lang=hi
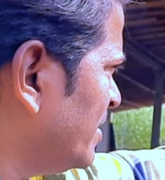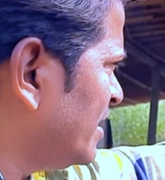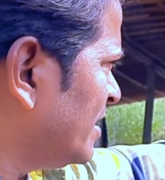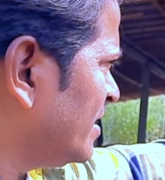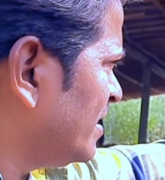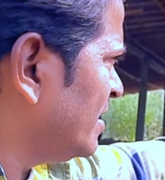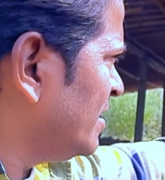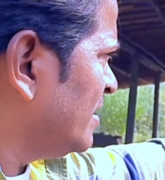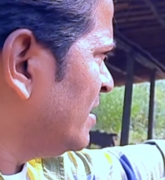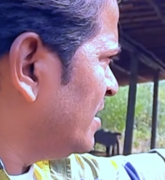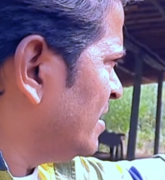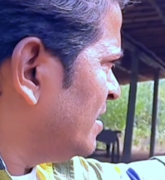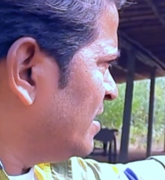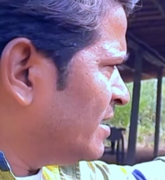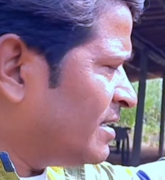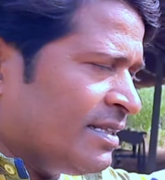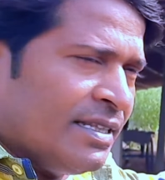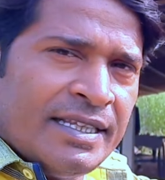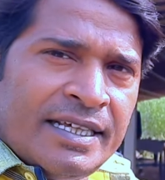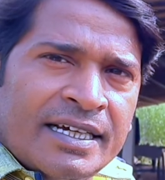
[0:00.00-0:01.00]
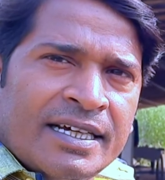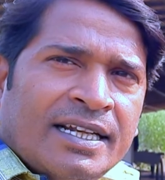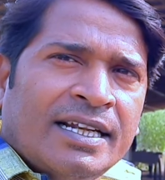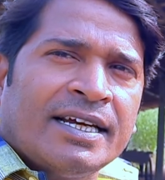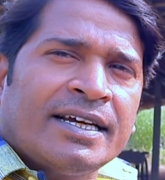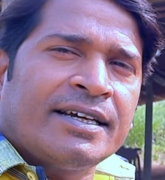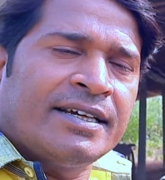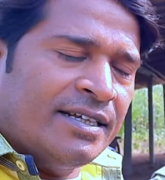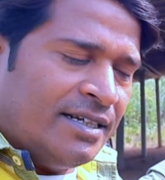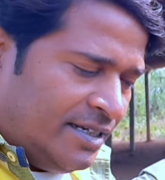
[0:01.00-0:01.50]
पे देख
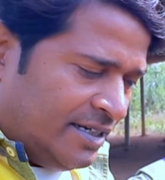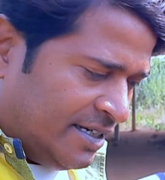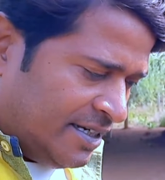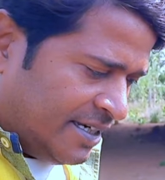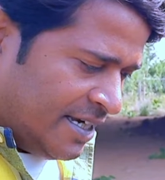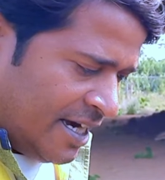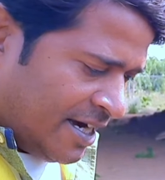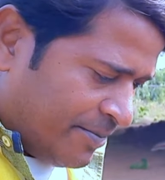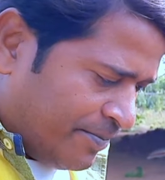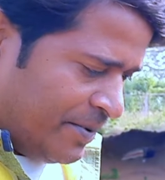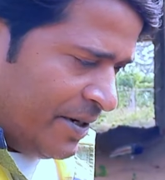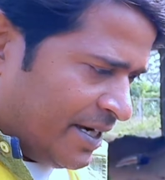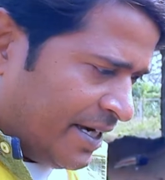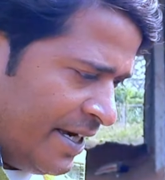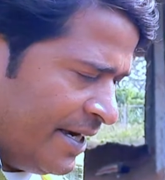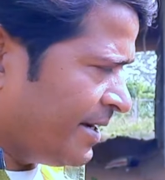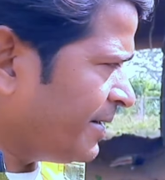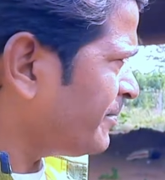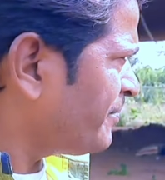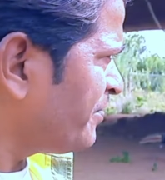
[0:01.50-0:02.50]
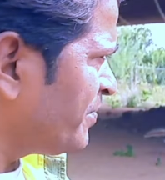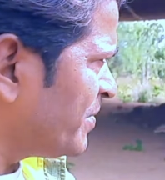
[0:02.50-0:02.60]
लेख के लिए यहाँ पे हैं